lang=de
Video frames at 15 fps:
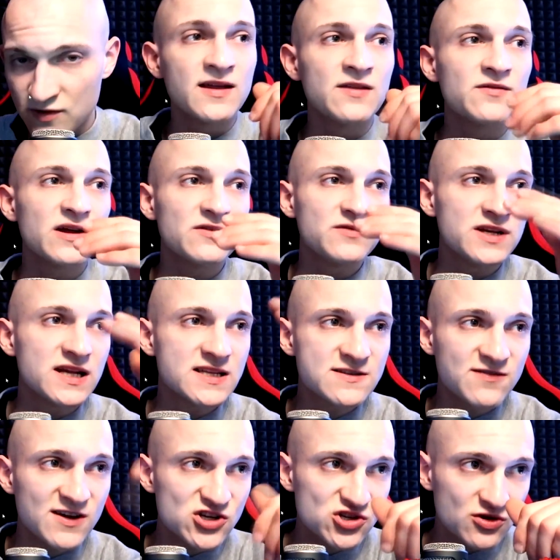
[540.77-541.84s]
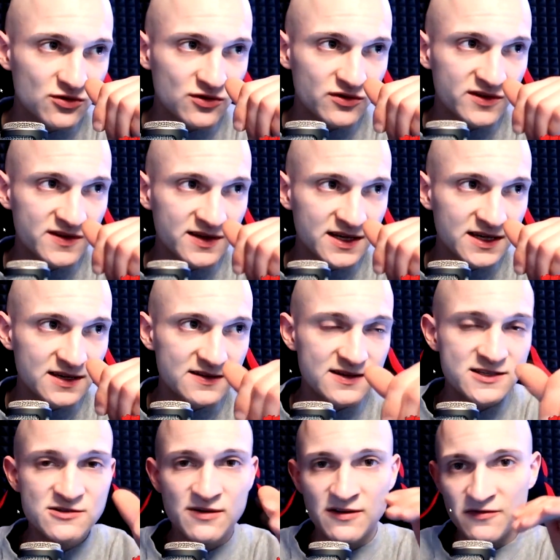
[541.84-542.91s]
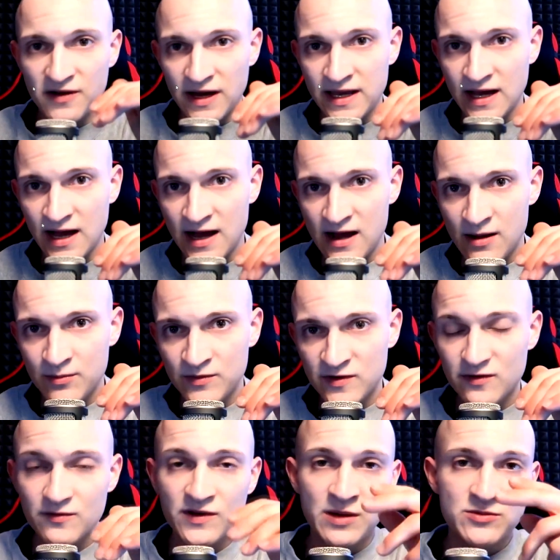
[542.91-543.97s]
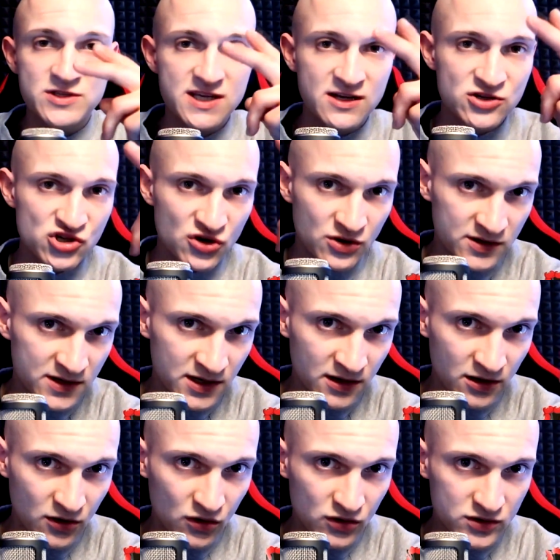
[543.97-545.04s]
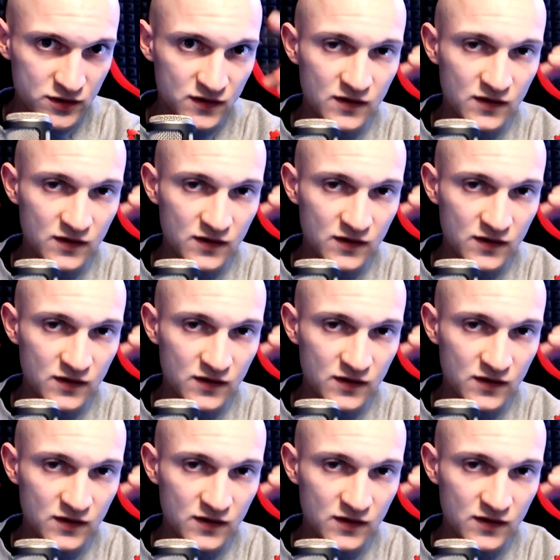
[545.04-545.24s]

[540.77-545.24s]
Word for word: waren wieder zwei Stunden Unterricht, es war Feierabend, wir haben uns einen Joint geraucht.